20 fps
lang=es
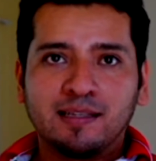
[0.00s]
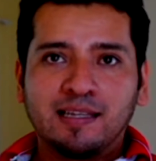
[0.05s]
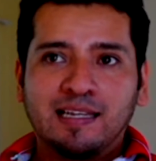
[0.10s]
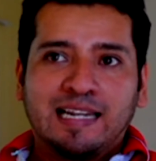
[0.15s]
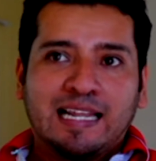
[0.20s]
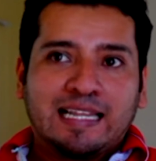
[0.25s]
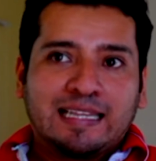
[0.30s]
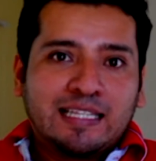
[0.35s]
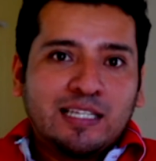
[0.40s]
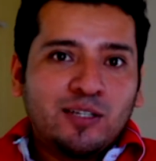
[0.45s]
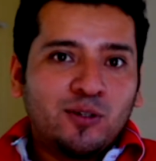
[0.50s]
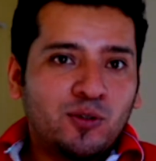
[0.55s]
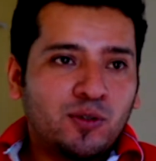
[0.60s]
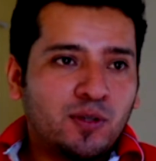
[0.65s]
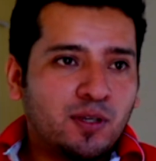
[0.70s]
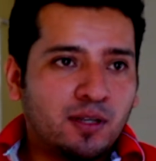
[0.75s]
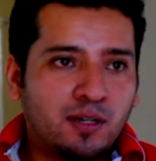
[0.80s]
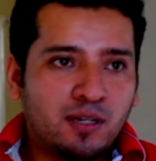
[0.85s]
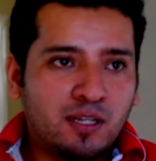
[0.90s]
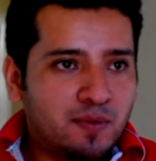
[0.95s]
latino
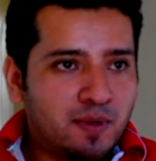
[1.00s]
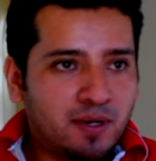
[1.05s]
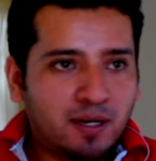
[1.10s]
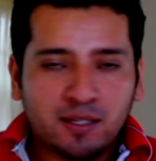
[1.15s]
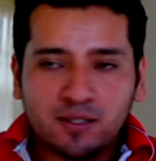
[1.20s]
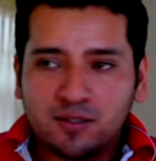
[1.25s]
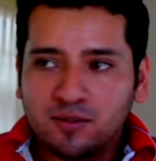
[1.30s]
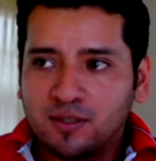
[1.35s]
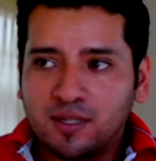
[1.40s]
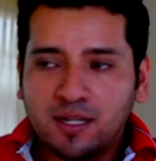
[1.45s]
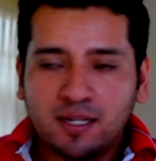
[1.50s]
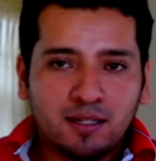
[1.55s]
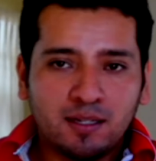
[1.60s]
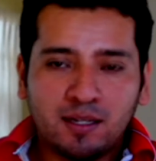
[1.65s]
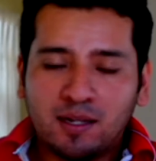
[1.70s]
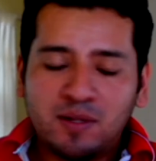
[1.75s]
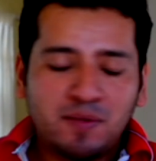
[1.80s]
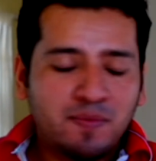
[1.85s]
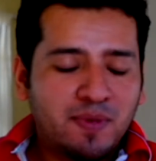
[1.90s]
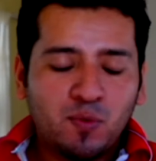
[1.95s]
a nivel nacional,
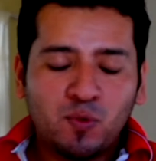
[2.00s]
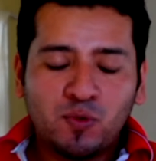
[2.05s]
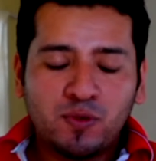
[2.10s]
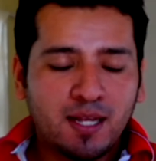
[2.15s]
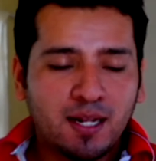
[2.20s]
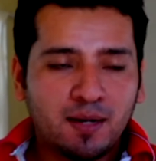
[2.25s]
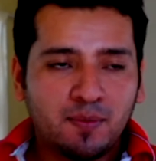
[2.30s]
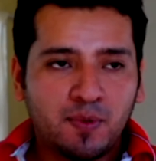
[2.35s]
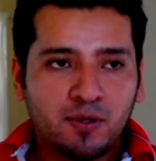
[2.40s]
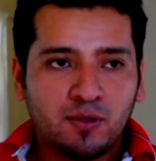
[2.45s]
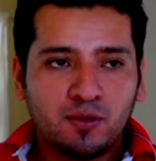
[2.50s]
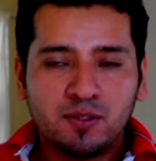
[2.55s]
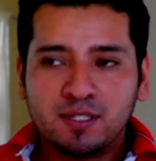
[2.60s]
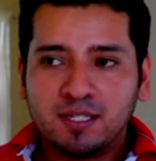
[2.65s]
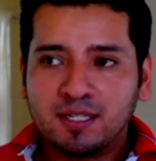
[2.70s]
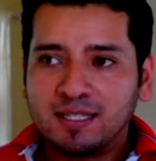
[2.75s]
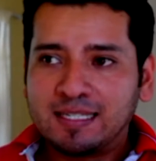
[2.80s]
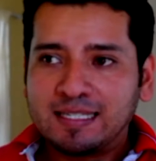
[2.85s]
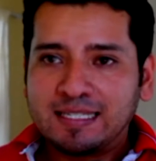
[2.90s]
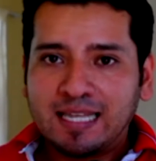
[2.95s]
a nivel mundial, perdón,
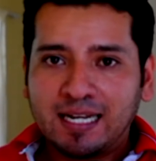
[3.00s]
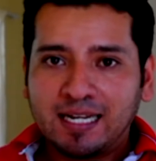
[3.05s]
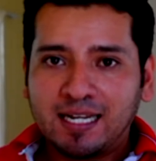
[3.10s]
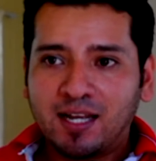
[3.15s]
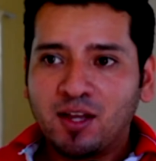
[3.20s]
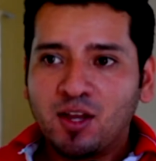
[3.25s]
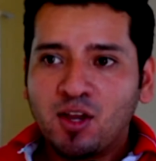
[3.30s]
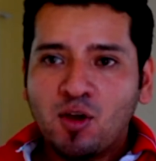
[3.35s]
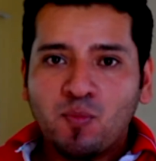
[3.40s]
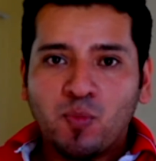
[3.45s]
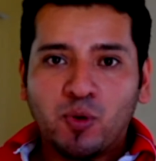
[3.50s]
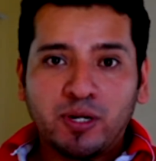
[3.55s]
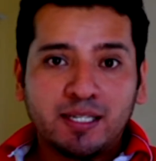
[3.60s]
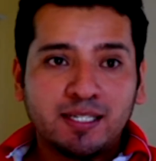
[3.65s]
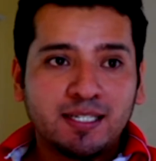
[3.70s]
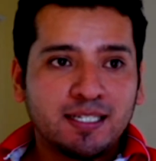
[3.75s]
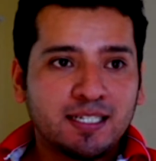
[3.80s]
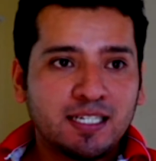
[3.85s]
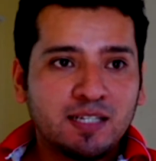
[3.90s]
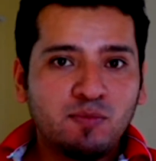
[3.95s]
se destaca por
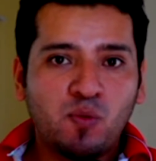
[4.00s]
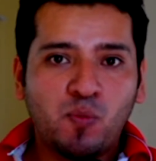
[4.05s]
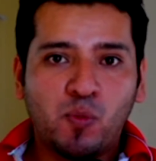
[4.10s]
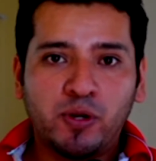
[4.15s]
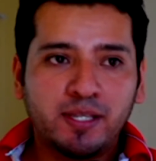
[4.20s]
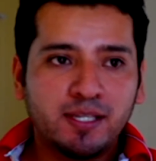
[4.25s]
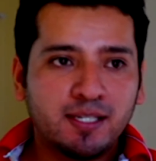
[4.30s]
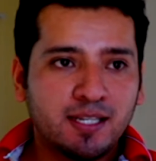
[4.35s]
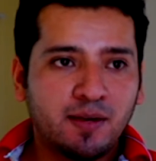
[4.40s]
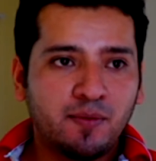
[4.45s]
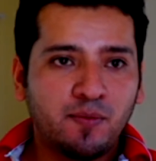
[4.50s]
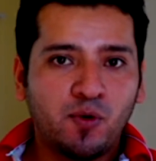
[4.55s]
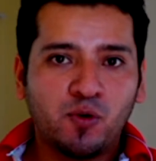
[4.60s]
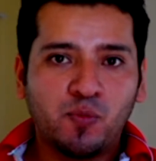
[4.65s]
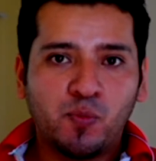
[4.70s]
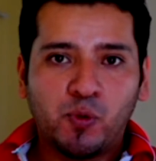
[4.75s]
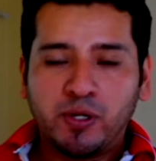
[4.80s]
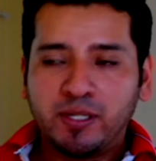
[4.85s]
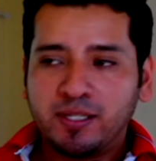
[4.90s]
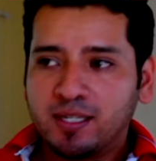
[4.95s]
ese ritmo, por ese sabor,
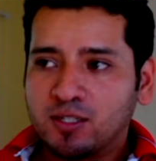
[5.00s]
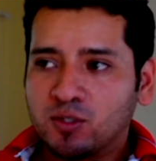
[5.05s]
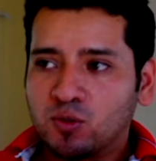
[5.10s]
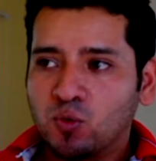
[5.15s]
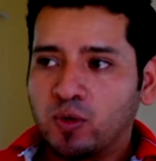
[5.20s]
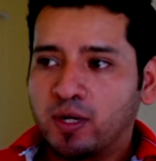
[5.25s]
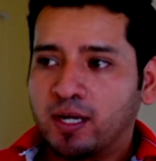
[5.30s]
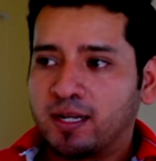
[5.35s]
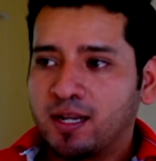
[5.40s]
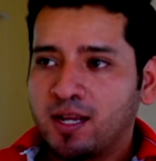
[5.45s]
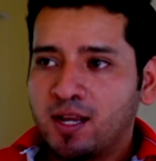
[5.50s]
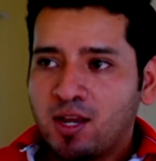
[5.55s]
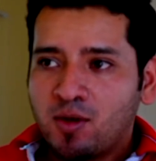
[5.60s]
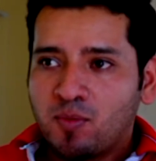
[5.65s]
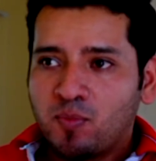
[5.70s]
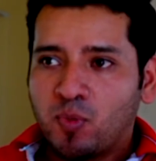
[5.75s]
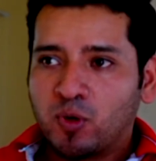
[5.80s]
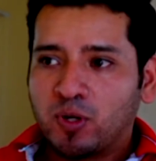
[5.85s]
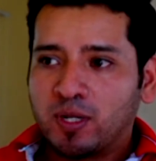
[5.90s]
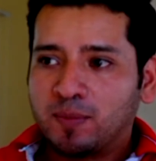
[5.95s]
por ese azúcar,
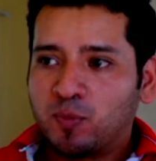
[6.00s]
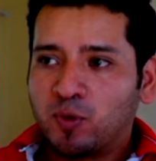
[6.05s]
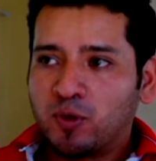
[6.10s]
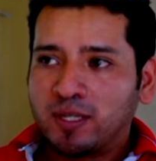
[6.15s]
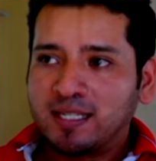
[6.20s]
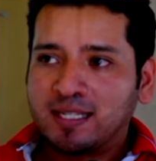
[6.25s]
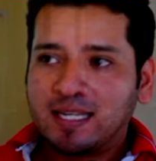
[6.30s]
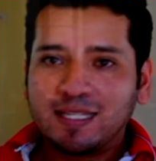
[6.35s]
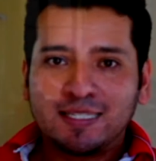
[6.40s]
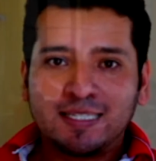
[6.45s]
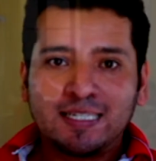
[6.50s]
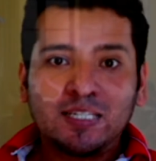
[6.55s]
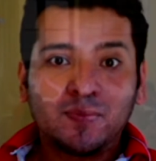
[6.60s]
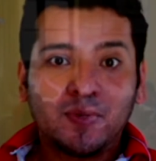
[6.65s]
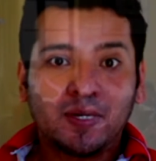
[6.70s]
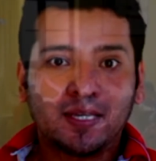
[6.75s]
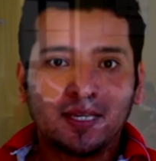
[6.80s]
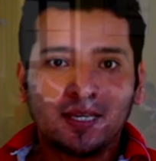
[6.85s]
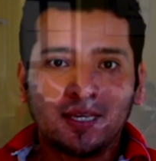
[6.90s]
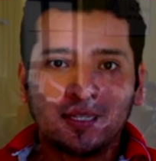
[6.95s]
por, esa
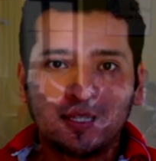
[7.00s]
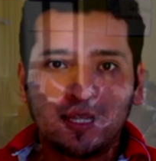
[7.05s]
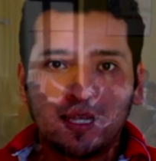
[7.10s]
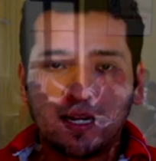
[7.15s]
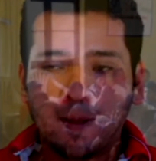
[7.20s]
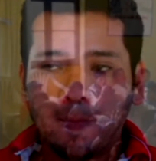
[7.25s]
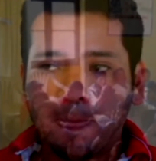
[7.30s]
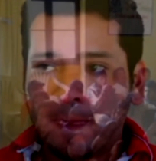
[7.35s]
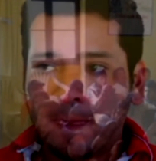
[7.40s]
chispa que genera.